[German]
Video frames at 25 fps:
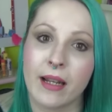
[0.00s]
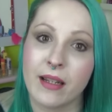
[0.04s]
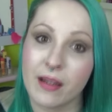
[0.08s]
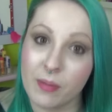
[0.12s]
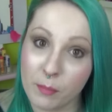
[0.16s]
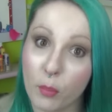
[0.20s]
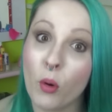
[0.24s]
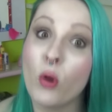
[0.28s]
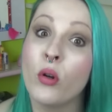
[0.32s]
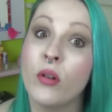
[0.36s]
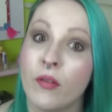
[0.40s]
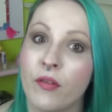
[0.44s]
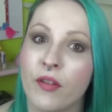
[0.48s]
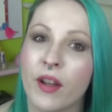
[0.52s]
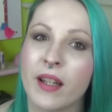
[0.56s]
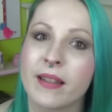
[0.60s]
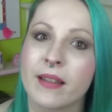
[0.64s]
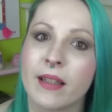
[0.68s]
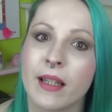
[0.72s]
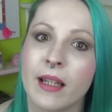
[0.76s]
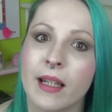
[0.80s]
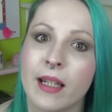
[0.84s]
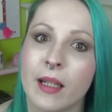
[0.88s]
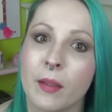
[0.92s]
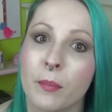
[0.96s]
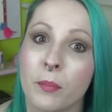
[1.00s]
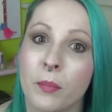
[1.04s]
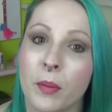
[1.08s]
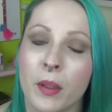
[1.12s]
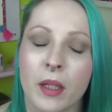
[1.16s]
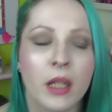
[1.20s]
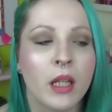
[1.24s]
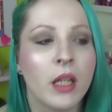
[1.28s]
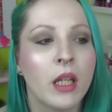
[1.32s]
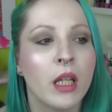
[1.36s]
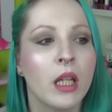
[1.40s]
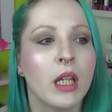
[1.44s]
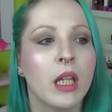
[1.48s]
an dem Boden festgeklebt
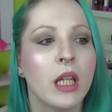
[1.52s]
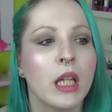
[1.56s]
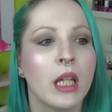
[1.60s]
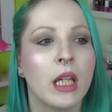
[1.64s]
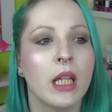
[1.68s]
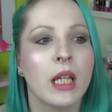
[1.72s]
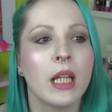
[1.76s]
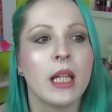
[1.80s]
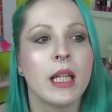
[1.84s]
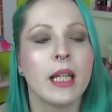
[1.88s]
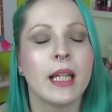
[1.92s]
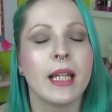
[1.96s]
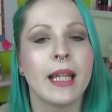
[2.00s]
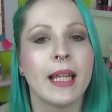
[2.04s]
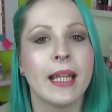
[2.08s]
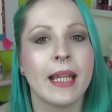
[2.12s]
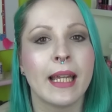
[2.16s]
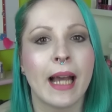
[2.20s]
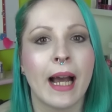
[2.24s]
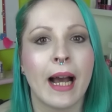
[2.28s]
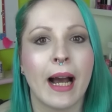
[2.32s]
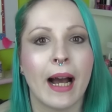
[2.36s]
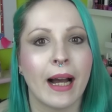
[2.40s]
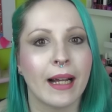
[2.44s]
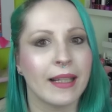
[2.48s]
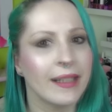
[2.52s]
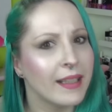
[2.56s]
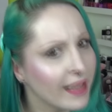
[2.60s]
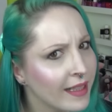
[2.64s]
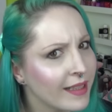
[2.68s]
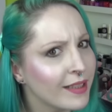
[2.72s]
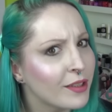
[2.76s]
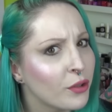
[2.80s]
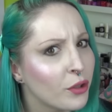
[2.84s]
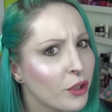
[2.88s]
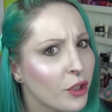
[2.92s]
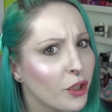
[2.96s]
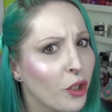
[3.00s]
bin. Ja,
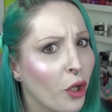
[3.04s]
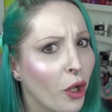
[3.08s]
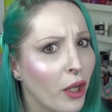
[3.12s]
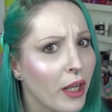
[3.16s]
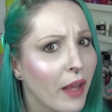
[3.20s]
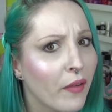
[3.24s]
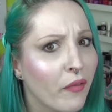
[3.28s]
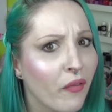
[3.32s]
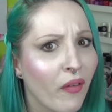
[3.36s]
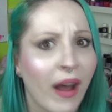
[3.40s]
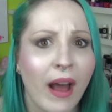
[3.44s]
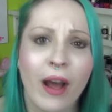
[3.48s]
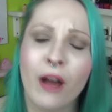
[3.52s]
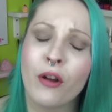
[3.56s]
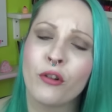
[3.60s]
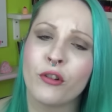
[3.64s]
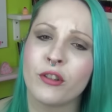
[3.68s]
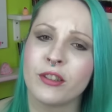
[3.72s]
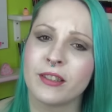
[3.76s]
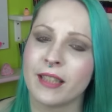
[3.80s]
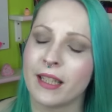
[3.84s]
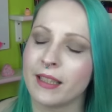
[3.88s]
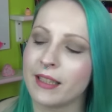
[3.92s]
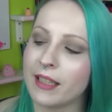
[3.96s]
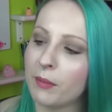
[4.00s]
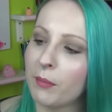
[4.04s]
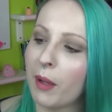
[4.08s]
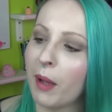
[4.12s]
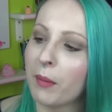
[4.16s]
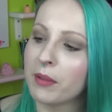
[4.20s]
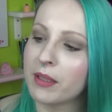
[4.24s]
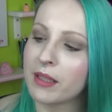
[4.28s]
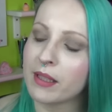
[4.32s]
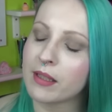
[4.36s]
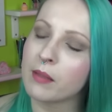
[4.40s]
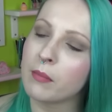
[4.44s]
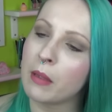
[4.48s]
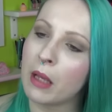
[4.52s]
nicht so eine tolle Erfahrung und seitdem habe
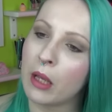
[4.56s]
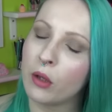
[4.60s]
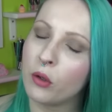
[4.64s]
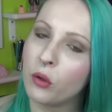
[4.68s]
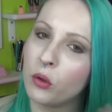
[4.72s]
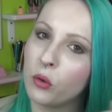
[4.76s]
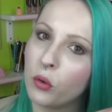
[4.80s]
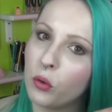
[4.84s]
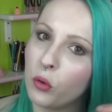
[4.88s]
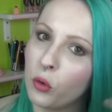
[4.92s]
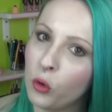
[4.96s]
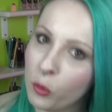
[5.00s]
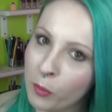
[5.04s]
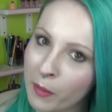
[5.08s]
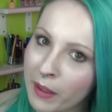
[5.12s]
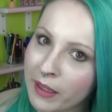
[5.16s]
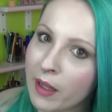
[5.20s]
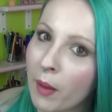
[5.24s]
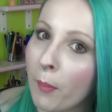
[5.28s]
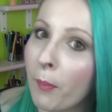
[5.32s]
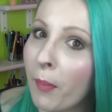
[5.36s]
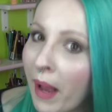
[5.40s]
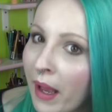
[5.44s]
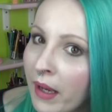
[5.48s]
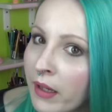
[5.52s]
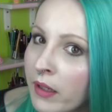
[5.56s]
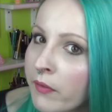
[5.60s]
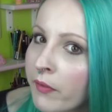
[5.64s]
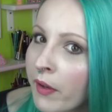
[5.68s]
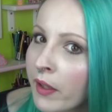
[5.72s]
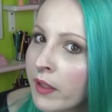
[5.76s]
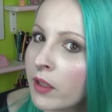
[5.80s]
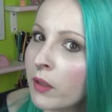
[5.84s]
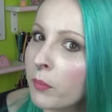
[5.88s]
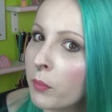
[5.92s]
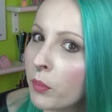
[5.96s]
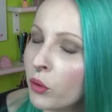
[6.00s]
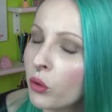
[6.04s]
ich das immer über der
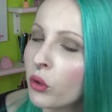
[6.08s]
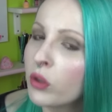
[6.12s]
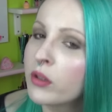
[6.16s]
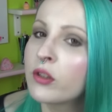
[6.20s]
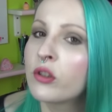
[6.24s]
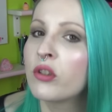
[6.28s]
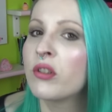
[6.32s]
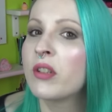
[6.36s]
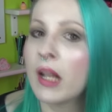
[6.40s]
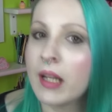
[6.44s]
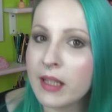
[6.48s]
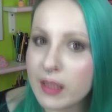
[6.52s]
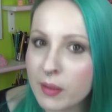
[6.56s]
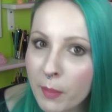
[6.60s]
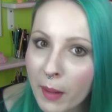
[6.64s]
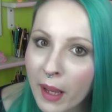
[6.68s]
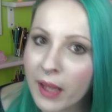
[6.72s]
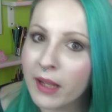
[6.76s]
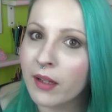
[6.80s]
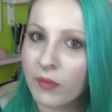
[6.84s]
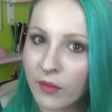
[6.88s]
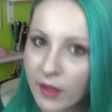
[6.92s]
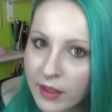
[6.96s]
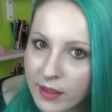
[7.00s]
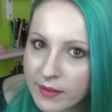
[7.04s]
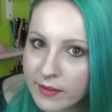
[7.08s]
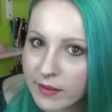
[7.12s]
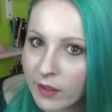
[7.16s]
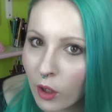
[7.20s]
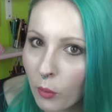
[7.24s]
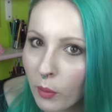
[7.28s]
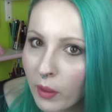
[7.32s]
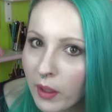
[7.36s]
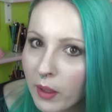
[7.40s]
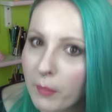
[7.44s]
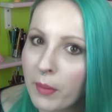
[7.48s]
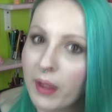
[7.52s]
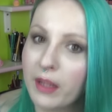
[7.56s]
Badewanne benutzt und dann die Badewanne
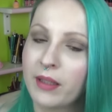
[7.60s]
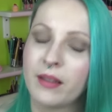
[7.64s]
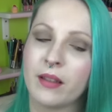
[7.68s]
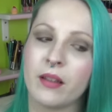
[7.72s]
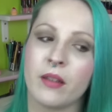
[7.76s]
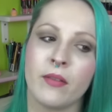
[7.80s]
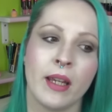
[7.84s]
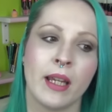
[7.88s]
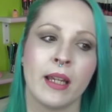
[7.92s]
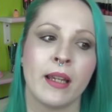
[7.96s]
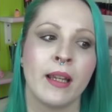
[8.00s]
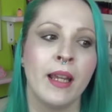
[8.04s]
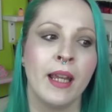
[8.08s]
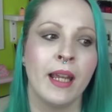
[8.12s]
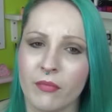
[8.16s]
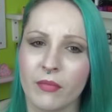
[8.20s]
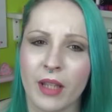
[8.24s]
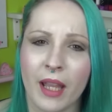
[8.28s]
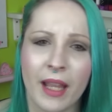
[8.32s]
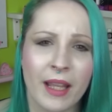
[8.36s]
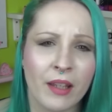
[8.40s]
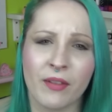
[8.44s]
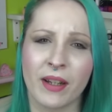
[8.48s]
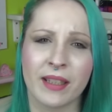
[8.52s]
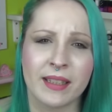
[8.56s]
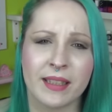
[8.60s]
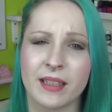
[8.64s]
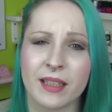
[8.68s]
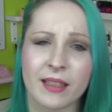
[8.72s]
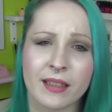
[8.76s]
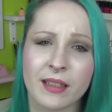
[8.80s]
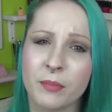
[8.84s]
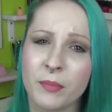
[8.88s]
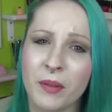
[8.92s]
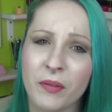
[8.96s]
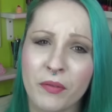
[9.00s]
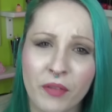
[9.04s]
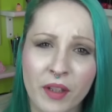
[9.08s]
sauber gemacht. Deswegen, ich weiß nicht, das
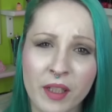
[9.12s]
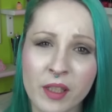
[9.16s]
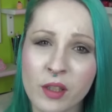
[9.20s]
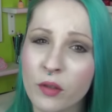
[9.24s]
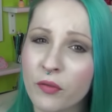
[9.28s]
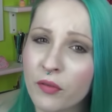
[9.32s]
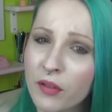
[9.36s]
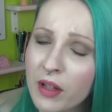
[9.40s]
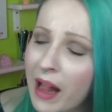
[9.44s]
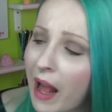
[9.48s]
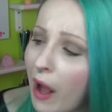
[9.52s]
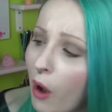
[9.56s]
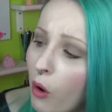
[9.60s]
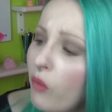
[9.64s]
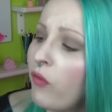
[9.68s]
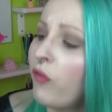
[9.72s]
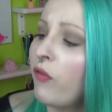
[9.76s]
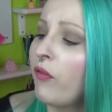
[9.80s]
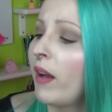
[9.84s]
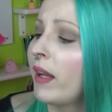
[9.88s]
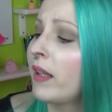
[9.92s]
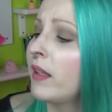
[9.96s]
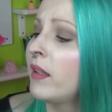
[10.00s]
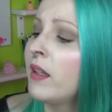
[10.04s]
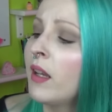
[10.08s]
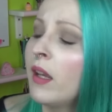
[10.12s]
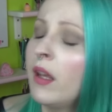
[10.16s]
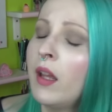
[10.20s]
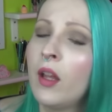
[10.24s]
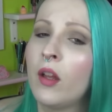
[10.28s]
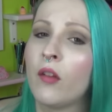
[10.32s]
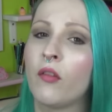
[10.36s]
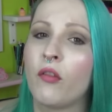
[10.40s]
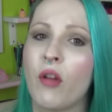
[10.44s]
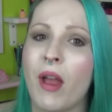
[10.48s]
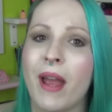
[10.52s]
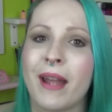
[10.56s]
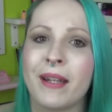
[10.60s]
ist mir viel zu viel Aufwand
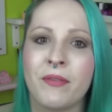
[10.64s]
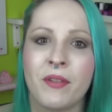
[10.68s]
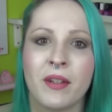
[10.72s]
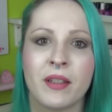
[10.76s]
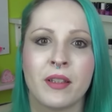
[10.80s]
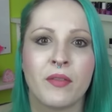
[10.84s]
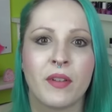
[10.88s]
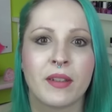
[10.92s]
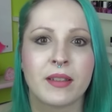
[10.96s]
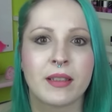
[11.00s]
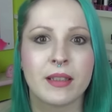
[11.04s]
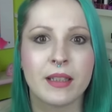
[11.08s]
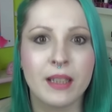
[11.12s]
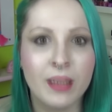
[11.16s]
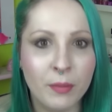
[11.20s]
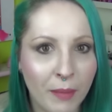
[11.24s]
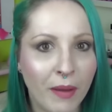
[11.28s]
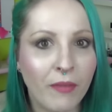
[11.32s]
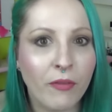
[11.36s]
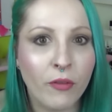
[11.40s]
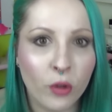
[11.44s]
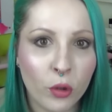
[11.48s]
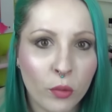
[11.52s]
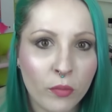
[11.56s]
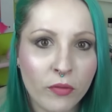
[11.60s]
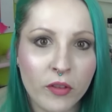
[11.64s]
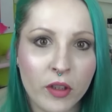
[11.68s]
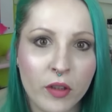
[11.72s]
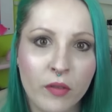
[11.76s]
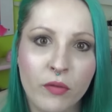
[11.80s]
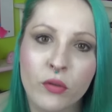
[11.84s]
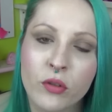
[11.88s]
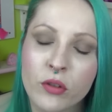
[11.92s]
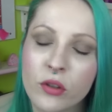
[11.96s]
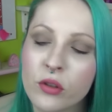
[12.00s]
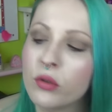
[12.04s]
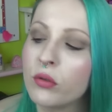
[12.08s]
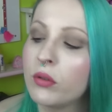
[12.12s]
für etwas, was nicht mal vernünftig
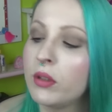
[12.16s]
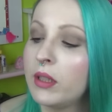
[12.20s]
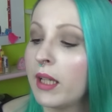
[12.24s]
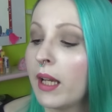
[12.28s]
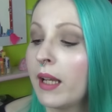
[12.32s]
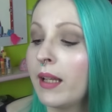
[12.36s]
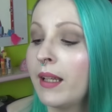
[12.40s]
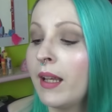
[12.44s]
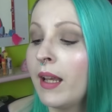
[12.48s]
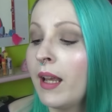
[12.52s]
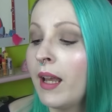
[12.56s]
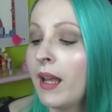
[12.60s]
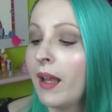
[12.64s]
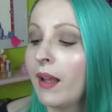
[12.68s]
funktioniert.